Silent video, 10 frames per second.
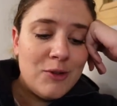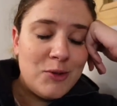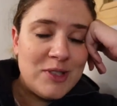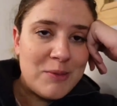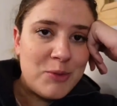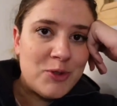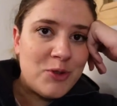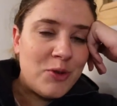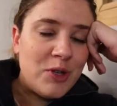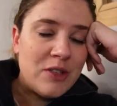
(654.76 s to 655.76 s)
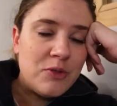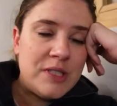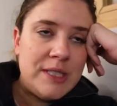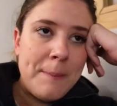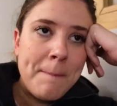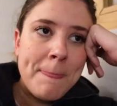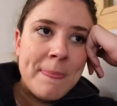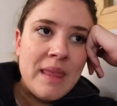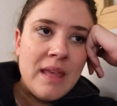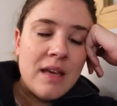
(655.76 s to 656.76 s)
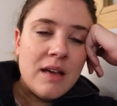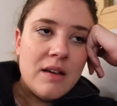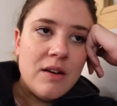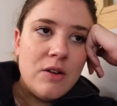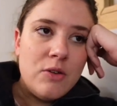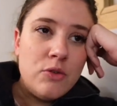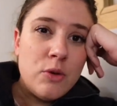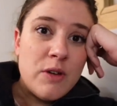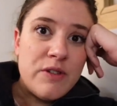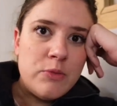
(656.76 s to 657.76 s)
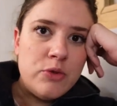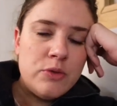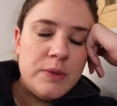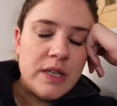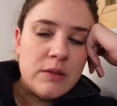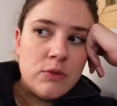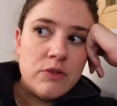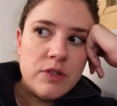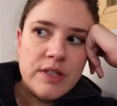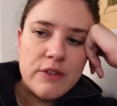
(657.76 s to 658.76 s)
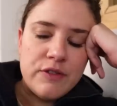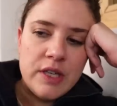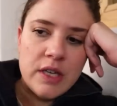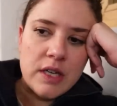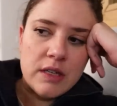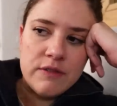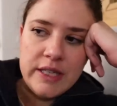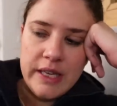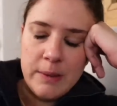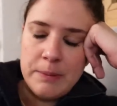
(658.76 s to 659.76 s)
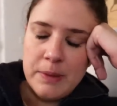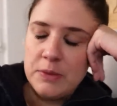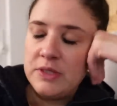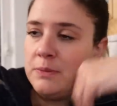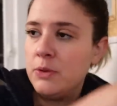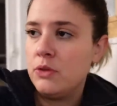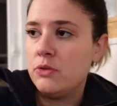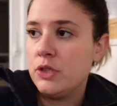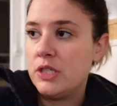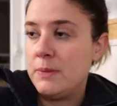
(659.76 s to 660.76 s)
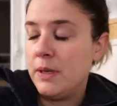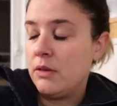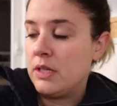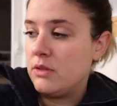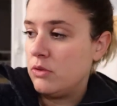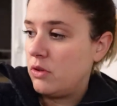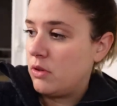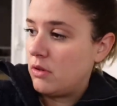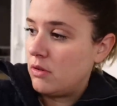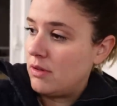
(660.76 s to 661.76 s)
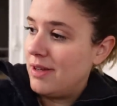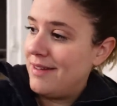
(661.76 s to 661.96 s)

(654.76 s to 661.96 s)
Donc ça pose aucun souci. Euh, le cours m'a fait beaucoup de bien. Mon ventre a fait un vacarme pas possible pendant le cours. J'espère que les autres, euh,